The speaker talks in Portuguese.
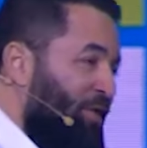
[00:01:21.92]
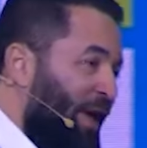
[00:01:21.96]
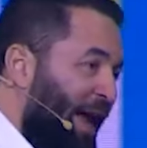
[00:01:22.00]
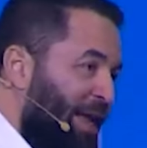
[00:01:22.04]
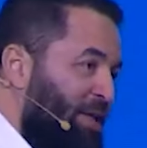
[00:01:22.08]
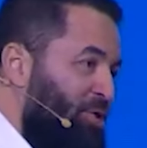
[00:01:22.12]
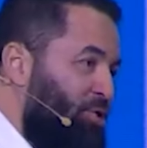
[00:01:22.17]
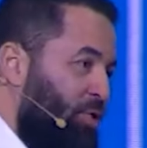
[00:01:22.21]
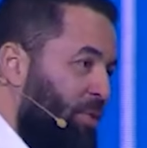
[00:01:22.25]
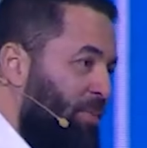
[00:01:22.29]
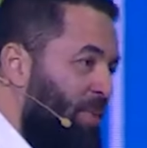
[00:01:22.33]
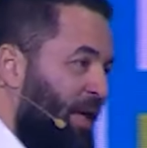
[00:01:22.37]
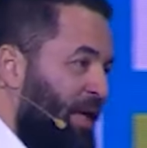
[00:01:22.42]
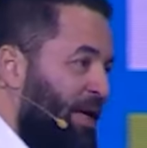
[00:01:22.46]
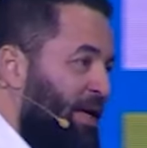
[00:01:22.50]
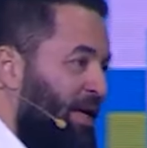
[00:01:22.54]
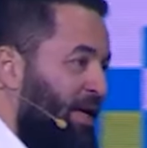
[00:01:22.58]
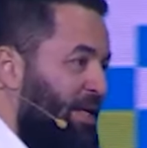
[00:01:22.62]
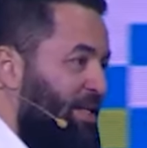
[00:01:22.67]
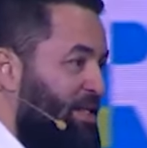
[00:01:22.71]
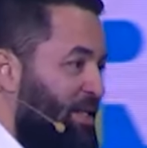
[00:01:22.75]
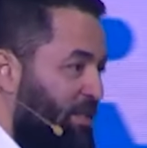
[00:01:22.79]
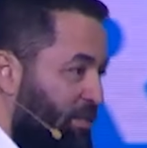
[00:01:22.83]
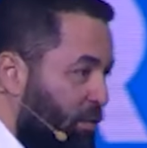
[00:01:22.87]
fala
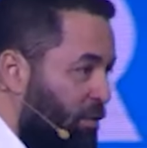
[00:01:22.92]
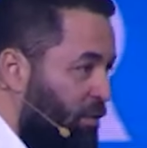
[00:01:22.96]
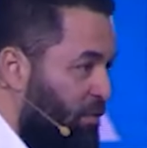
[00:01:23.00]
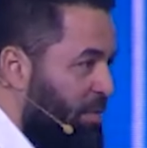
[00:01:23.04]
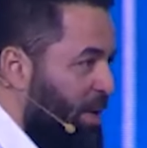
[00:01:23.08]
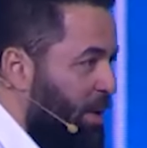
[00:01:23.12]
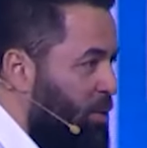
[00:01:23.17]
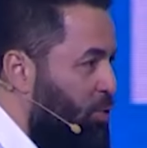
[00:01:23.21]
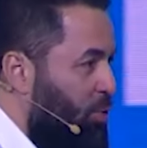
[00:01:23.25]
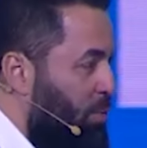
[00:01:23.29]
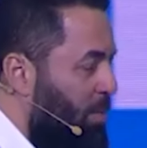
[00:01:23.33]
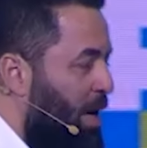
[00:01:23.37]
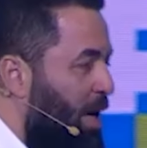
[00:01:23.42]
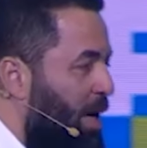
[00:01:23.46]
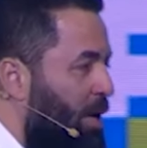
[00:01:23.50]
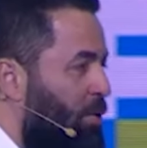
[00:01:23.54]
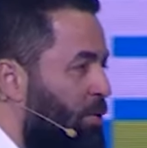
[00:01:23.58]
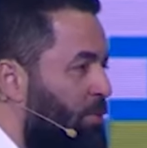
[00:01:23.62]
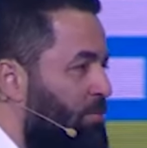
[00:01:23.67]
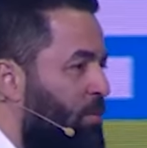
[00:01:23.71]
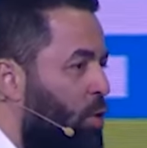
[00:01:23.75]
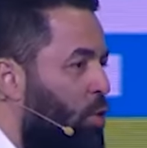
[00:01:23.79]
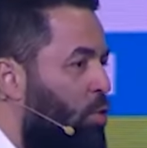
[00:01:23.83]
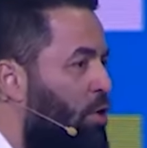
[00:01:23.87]
sobre desenvolvimento
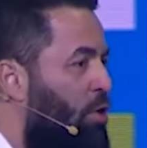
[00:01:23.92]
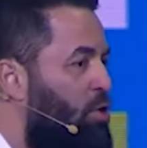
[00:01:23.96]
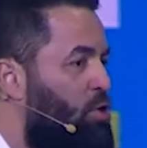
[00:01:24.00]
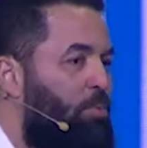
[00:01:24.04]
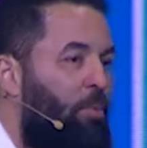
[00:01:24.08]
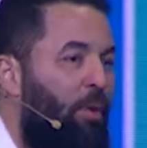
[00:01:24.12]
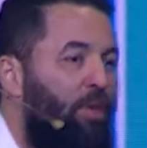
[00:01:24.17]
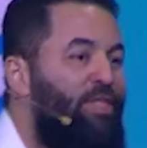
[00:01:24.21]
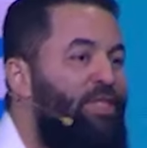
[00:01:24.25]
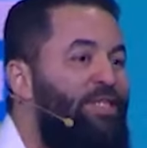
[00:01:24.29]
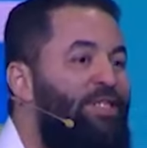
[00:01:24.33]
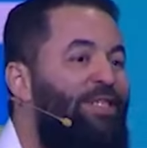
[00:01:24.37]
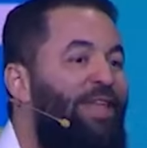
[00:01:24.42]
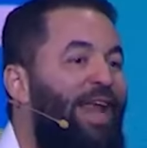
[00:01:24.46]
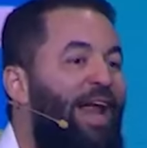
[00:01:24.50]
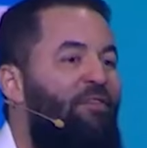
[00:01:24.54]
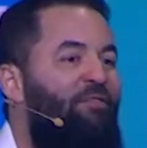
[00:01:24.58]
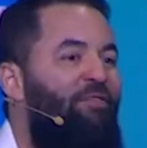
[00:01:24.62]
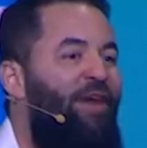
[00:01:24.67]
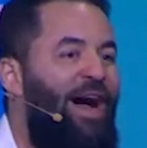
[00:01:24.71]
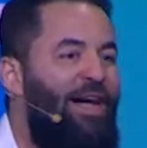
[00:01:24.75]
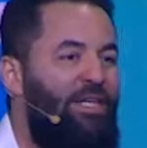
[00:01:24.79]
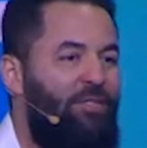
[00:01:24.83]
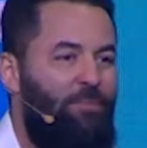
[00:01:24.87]
humano, o quanto pode
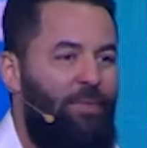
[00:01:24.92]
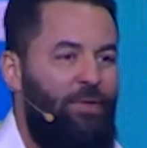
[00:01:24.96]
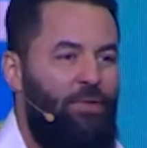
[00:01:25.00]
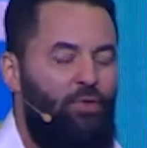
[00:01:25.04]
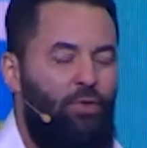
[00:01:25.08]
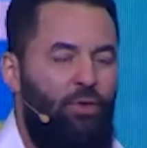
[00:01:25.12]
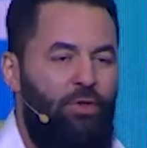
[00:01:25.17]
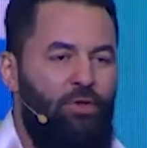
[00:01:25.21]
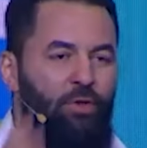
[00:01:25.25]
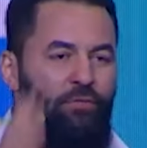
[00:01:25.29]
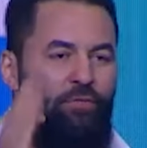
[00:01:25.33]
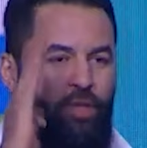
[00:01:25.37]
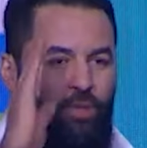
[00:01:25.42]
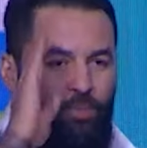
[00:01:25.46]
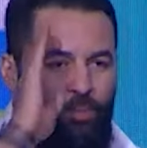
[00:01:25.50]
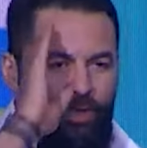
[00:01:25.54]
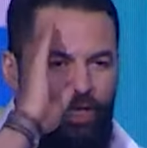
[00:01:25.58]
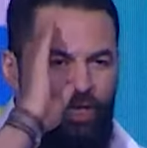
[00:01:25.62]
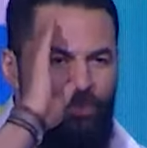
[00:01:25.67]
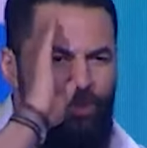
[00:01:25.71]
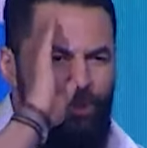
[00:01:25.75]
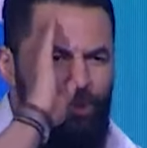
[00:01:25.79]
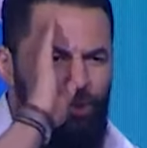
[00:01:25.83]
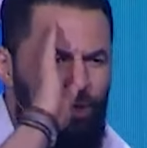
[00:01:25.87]
destravar as pessoas. Eu vejo
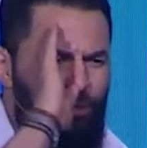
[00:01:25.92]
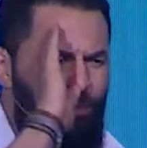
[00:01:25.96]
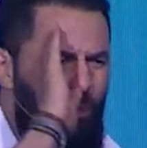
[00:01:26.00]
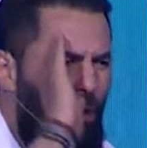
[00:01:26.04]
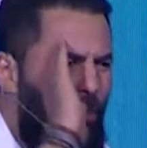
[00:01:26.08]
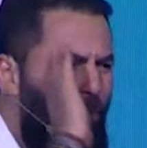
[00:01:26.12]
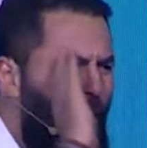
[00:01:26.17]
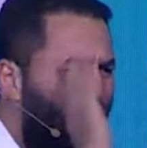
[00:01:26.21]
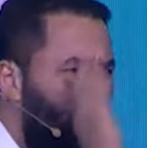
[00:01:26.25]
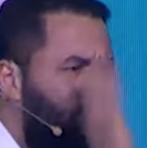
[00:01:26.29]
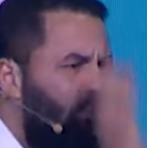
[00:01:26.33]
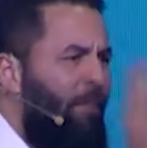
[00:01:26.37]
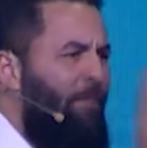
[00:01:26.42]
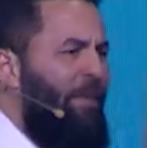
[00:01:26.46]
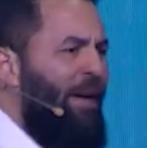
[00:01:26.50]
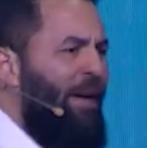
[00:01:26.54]
muitas pessoas preocupadas com a